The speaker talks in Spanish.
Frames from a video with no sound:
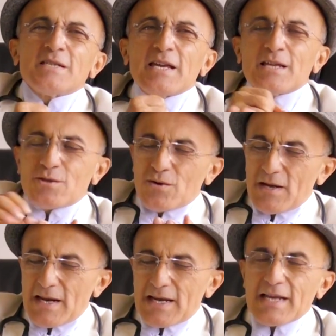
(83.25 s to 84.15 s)
Y a
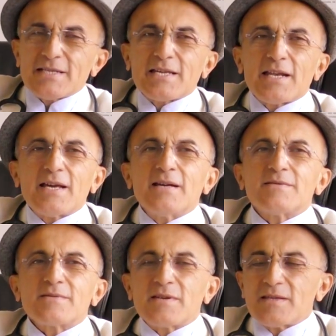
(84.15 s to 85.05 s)
toda la cáscara
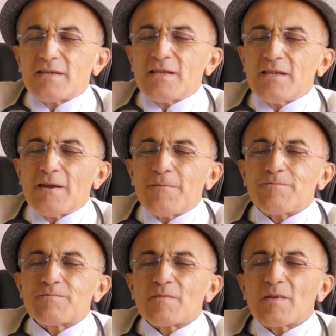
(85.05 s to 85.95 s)
que tiene,
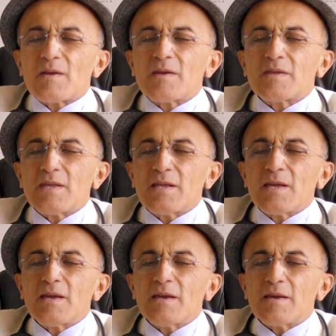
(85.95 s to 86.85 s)
que
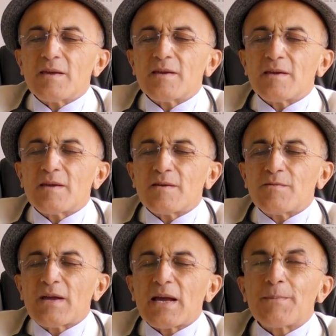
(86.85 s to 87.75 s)
tiene
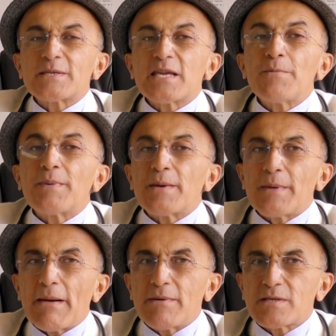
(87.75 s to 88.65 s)
una capacidad
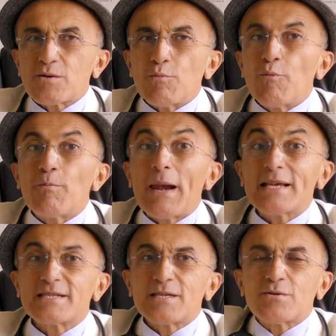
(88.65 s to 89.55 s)
impermeable, es como un
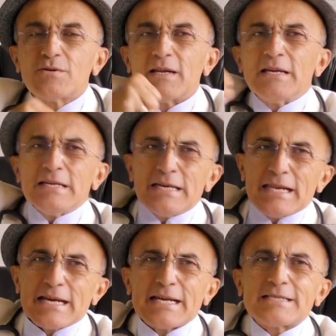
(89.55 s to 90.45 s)
plástico,
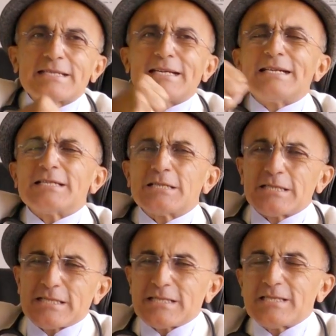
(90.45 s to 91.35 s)
la cáscara
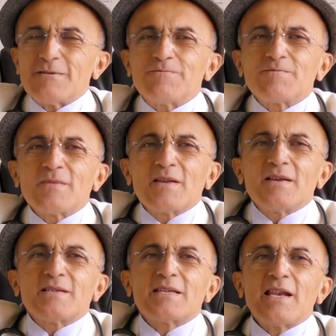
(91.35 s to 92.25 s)

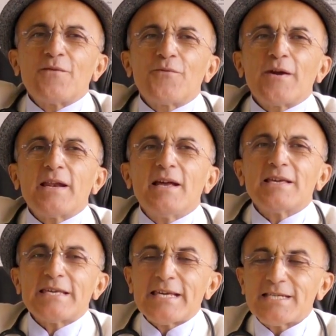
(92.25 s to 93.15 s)
sale fuera
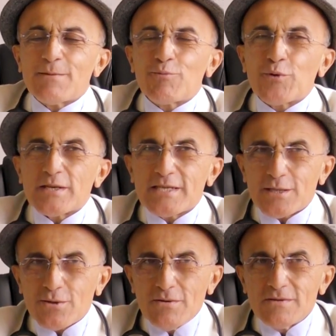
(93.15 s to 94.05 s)
y ese
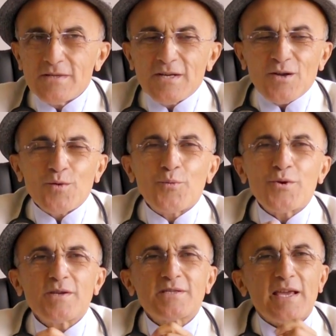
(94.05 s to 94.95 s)
purecito lo
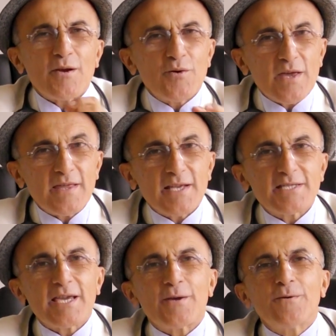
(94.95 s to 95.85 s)
pones en olla de
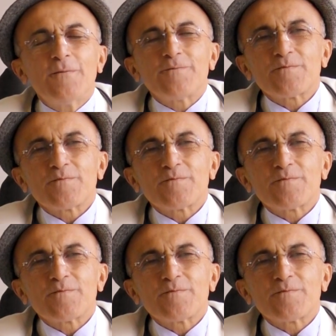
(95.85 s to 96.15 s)
acero